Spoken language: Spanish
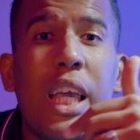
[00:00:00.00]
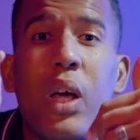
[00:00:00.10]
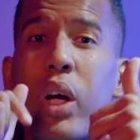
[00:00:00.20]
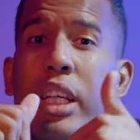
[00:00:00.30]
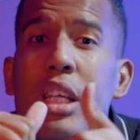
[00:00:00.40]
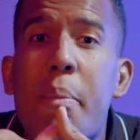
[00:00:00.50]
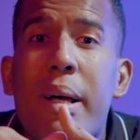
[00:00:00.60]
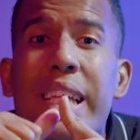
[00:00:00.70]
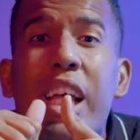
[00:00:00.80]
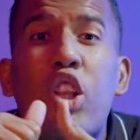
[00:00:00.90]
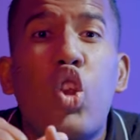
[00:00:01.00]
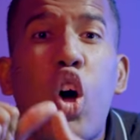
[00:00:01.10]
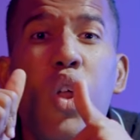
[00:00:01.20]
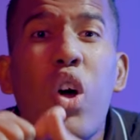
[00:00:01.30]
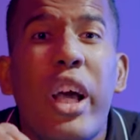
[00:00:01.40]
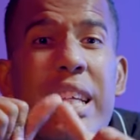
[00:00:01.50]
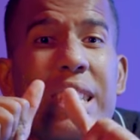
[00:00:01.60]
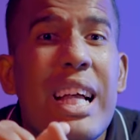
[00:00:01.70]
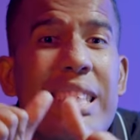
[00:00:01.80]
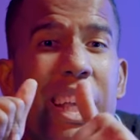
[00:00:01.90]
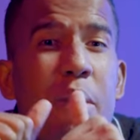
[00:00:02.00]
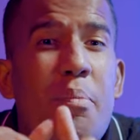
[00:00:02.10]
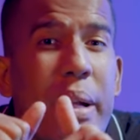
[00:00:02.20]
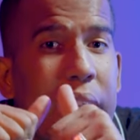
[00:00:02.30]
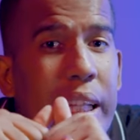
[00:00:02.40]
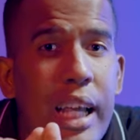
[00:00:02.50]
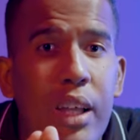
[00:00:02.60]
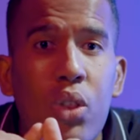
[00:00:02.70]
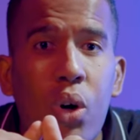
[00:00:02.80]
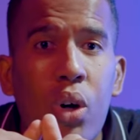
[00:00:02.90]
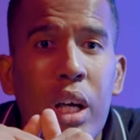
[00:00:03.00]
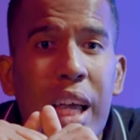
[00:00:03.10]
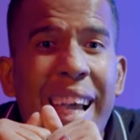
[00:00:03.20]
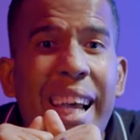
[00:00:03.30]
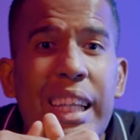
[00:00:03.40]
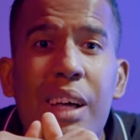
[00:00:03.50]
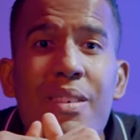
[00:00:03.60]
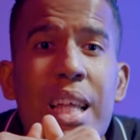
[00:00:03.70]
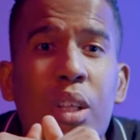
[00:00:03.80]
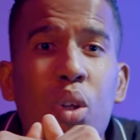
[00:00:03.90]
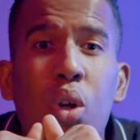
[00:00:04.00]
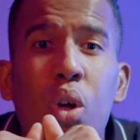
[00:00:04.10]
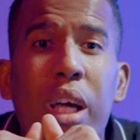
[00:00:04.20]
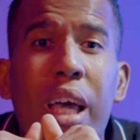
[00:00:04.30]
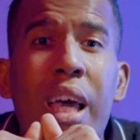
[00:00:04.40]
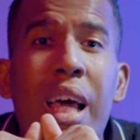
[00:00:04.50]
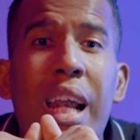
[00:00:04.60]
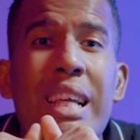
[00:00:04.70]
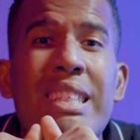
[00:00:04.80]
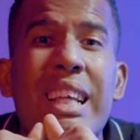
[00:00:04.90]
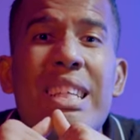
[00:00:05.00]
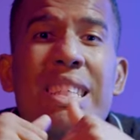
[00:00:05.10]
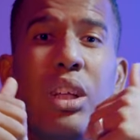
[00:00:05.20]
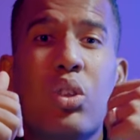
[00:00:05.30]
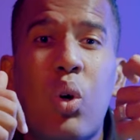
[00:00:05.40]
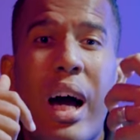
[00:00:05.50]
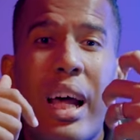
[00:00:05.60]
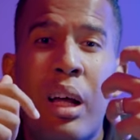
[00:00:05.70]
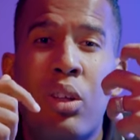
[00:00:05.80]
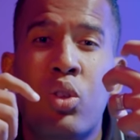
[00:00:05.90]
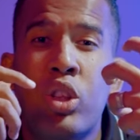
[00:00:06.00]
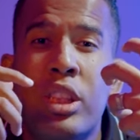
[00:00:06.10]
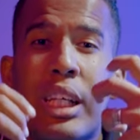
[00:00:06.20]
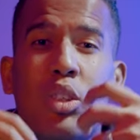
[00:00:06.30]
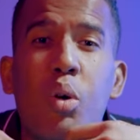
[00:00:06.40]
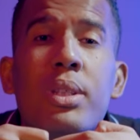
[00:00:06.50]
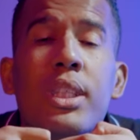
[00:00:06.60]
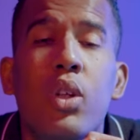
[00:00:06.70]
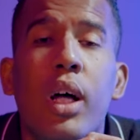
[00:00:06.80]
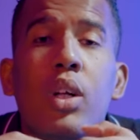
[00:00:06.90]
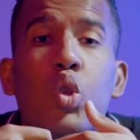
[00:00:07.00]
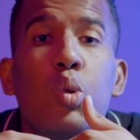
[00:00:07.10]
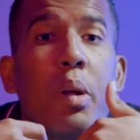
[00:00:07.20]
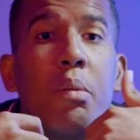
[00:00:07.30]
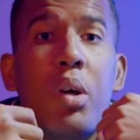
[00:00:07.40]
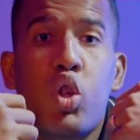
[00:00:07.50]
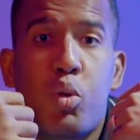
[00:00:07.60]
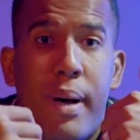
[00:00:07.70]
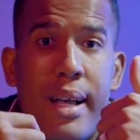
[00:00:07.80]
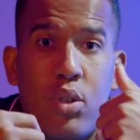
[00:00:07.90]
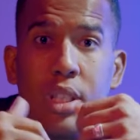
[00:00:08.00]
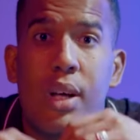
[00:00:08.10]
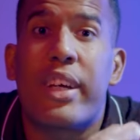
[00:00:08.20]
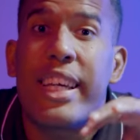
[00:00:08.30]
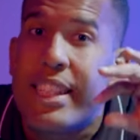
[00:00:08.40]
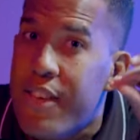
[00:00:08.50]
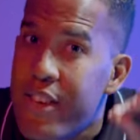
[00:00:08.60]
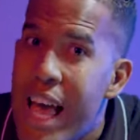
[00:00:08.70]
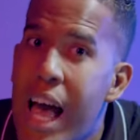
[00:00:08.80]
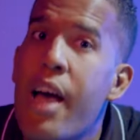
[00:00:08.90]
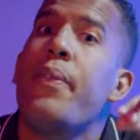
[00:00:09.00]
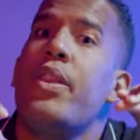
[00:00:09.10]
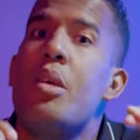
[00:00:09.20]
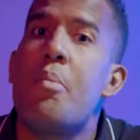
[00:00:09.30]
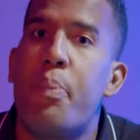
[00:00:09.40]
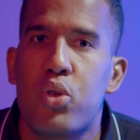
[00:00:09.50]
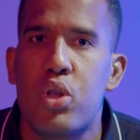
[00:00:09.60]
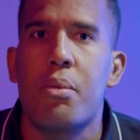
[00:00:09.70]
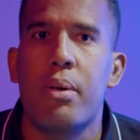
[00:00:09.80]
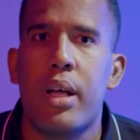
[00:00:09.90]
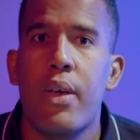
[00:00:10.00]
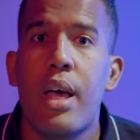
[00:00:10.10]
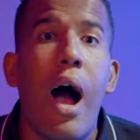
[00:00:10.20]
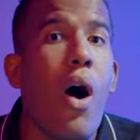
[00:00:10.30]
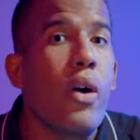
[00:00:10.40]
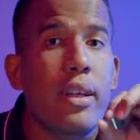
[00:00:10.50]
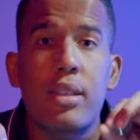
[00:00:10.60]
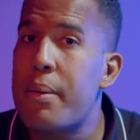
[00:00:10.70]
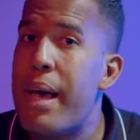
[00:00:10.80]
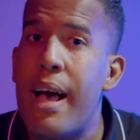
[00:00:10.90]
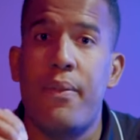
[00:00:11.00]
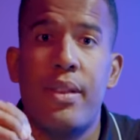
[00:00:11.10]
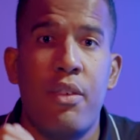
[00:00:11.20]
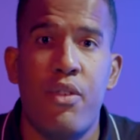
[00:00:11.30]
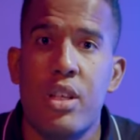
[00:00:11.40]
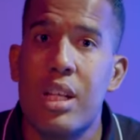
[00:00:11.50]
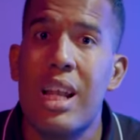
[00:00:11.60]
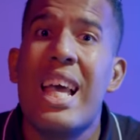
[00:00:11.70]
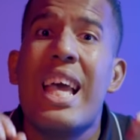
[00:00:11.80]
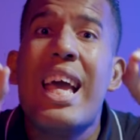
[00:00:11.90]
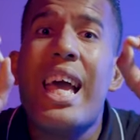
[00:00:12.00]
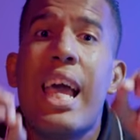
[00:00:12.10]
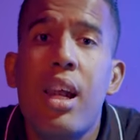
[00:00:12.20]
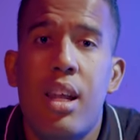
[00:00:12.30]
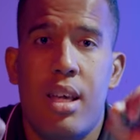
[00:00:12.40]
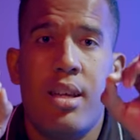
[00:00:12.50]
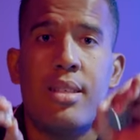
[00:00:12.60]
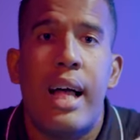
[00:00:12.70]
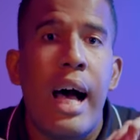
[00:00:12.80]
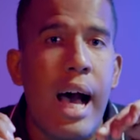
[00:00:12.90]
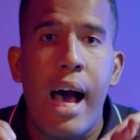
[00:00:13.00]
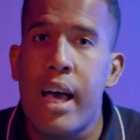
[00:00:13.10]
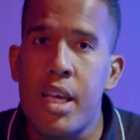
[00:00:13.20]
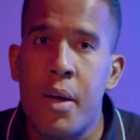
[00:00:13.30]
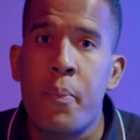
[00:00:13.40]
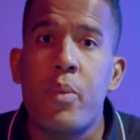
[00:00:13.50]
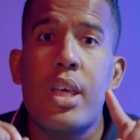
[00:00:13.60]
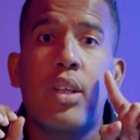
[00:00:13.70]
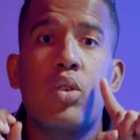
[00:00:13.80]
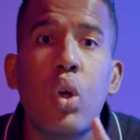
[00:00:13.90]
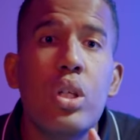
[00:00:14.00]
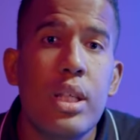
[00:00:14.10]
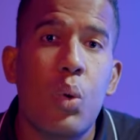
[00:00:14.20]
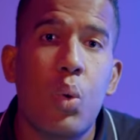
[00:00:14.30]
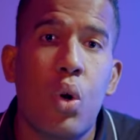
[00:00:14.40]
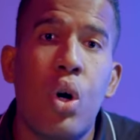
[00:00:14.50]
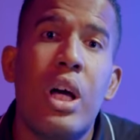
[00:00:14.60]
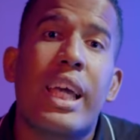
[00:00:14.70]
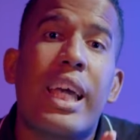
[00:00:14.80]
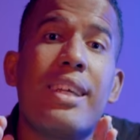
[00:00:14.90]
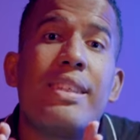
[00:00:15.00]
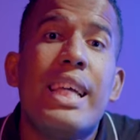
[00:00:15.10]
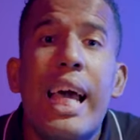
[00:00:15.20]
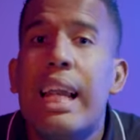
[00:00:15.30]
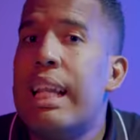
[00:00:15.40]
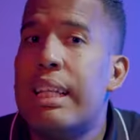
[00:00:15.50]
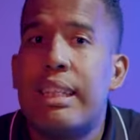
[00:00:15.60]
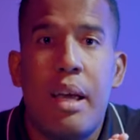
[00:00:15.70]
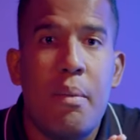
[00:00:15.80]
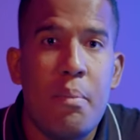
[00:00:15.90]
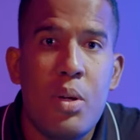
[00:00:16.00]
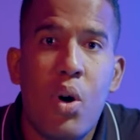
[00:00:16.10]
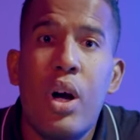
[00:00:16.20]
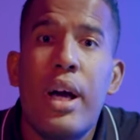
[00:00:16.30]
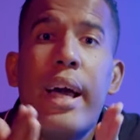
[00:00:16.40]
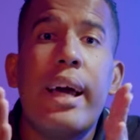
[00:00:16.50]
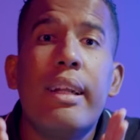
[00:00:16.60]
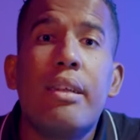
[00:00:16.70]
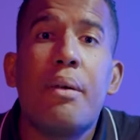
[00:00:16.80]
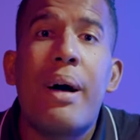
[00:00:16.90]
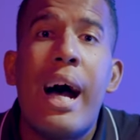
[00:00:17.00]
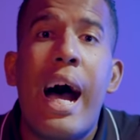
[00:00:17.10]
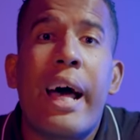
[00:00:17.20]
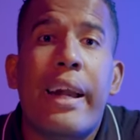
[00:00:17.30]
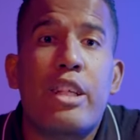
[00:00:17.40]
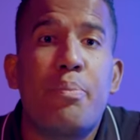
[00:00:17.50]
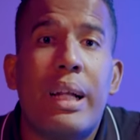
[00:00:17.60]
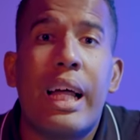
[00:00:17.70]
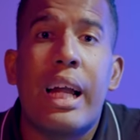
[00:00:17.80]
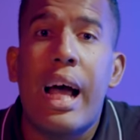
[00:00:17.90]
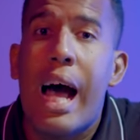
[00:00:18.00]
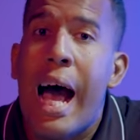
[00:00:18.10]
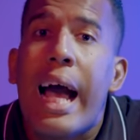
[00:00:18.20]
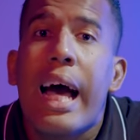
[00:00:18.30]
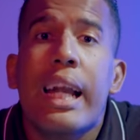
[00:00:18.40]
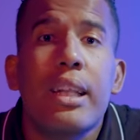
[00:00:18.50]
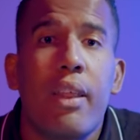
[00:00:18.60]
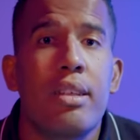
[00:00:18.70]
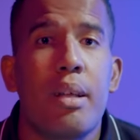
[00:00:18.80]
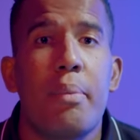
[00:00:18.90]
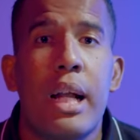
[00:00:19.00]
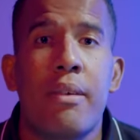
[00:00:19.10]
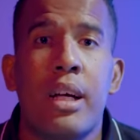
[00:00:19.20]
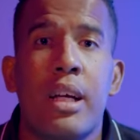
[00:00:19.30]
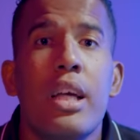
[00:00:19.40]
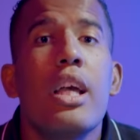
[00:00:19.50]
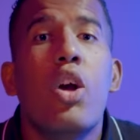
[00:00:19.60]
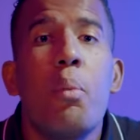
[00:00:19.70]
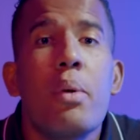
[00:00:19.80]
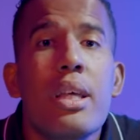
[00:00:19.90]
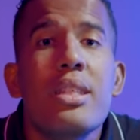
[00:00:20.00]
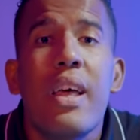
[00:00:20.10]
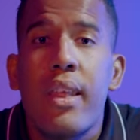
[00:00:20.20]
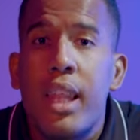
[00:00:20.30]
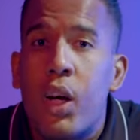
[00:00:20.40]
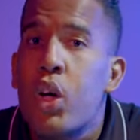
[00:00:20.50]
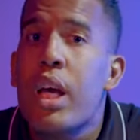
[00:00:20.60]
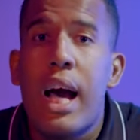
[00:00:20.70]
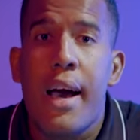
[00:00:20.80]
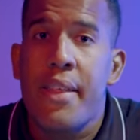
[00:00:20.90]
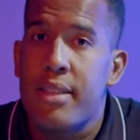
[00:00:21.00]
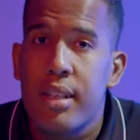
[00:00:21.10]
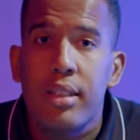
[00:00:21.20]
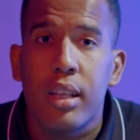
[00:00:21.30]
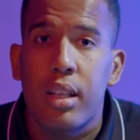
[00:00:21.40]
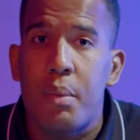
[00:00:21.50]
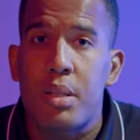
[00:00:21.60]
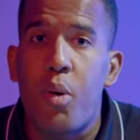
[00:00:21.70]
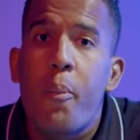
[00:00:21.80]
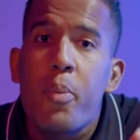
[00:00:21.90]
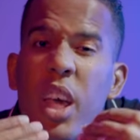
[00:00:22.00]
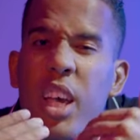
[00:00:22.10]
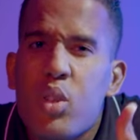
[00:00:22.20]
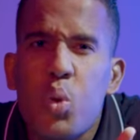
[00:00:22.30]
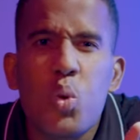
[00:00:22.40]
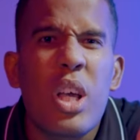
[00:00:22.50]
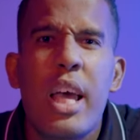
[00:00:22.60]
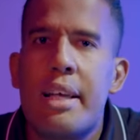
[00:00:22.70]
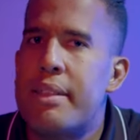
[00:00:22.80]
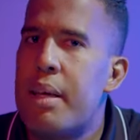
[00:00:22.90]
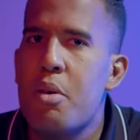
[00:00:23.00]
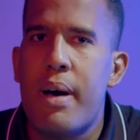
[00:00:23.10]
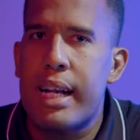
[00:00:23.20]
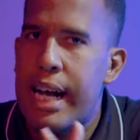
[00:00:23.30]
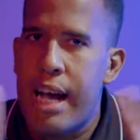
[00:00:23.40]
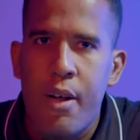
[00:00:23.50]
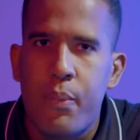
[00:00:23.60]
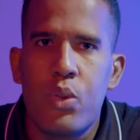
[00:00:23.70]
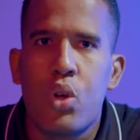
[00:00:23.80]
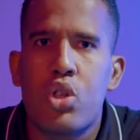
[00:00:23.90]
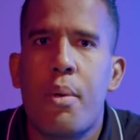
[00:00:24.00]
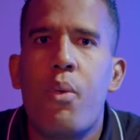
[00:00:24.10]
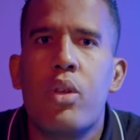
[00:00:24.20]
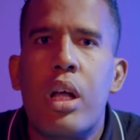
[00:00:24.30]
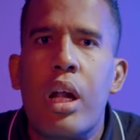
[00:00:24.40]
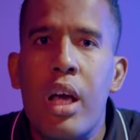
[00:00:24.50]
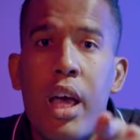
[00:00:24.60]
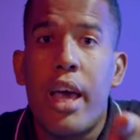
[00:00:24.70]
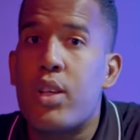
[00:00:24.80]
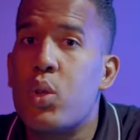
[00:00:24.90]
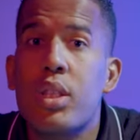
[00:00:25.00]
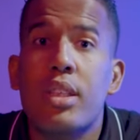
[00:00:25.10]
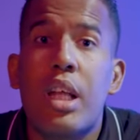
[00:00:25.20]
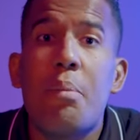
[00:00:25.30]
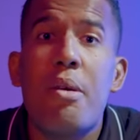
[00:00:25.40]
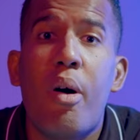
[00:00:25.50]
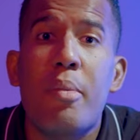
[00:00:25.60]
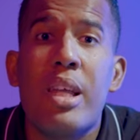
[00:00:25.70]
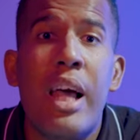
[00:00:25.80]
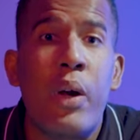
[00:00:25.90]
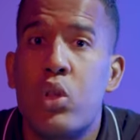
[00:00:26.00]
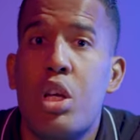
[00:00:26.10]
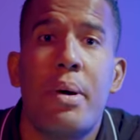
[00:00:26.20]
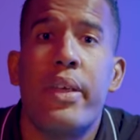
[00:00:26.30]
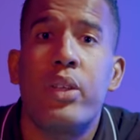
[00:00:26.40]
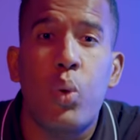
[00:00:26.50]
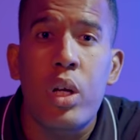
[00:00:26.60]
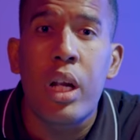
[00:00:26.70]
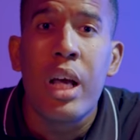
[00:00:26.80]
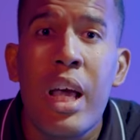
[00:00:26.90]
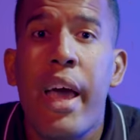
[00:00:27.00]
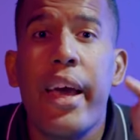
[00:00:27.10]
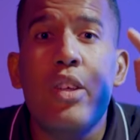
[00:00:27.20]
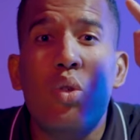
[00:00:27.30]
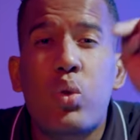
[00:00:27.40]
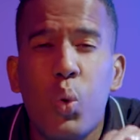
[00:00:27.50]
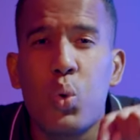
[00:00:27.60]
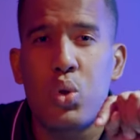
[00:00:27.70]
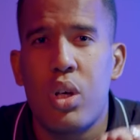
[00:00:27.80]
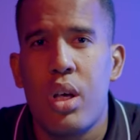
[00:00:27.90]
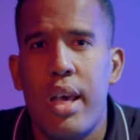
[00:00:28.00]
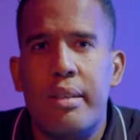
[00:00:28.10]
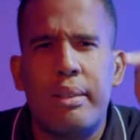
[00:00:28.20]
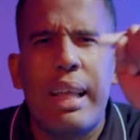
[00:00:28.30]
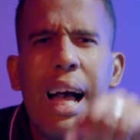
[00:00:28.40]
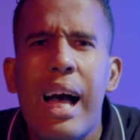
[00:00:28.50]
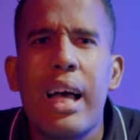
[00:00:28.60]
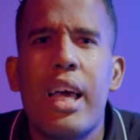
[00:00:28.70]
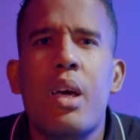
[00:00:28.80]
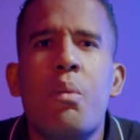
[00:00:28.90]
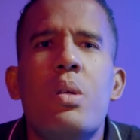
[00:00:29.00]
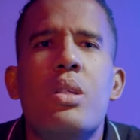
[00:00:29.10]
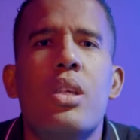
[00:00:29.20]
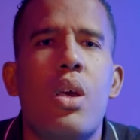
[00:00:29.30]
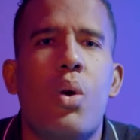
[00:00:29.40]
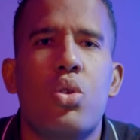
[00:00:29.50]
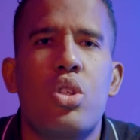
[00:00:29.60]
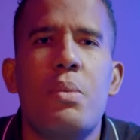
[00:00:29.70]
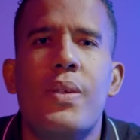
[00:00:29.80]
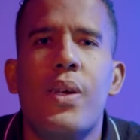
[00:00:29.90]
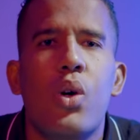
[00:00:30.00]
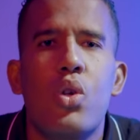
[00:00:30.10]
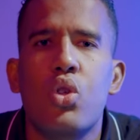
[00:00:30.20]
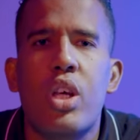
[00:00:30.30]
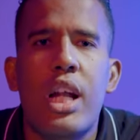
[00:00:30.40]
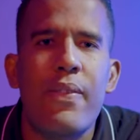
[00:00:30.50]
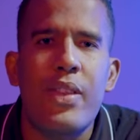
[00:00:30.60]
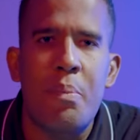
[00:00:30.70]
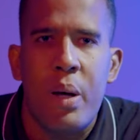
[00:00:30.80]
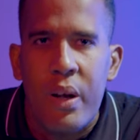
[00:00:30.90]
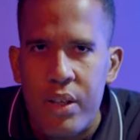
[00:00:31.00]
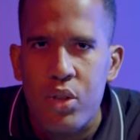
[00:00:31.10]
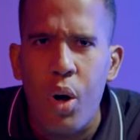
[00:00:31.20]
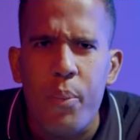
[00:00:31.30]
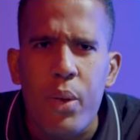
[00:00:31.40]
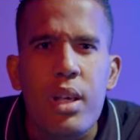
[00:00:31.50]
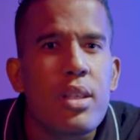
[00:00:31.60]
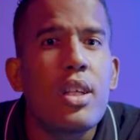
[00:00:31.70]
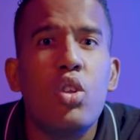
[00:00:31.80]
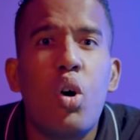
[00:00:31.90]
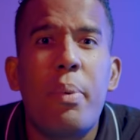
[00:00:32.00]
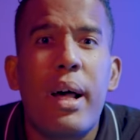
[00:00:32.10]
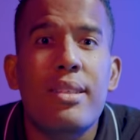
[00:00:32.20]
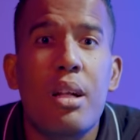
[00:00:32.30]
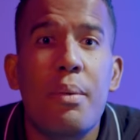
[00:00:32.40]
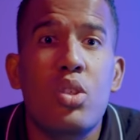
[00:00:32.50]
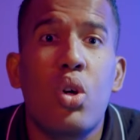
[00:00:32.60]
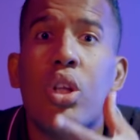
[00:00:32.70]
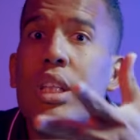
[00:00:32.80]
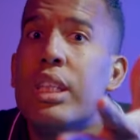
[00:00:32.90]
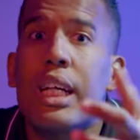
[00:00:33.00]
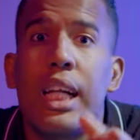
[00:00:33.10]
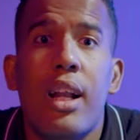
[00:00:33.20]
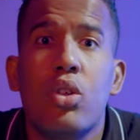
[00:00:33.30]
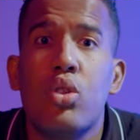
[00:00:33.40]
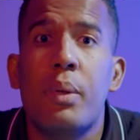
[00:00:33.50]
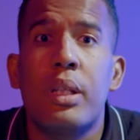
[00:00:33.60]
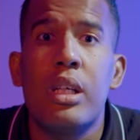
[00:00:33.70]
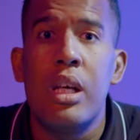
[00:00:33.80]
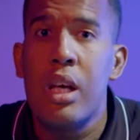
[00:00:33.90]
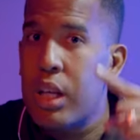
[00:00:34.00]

Quiero que sepas que todo lo que estás emprendiendo en esta vida, todo lo que le estás echando ganas, cuando estás comenzando a dar tus primeros pasos, aunque se vea imposible, aunque se vea difícil, Él está ahí. Y estoy seguro que si Él te envió, Él te va a respaldar. Agárrate de esta palabra y comienza desde hoy a decirte a ti mismo, Jesús está en mi barca, no se va a hundir Jesús está en mi familia, no se va a destruir. Jesús está en mis hijos y mis hijos no serán de perdición, sino para salvación. Decláralo sobre ti.